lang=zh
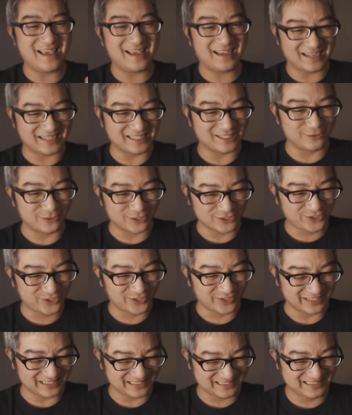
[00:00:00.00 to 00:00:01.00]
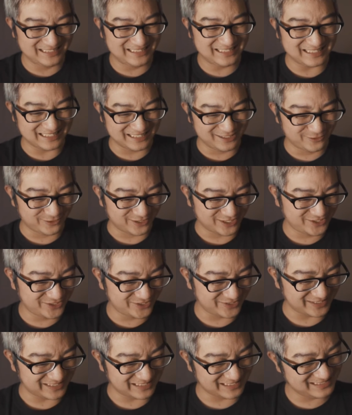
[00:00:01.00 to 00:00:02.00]
可能我错了，可能我
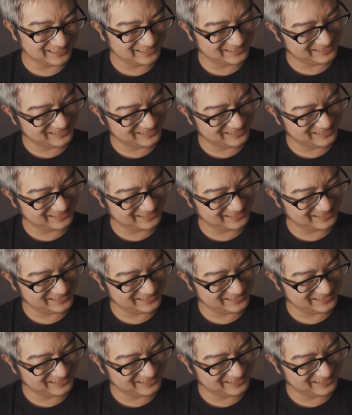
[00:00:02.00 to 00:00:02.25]
错了，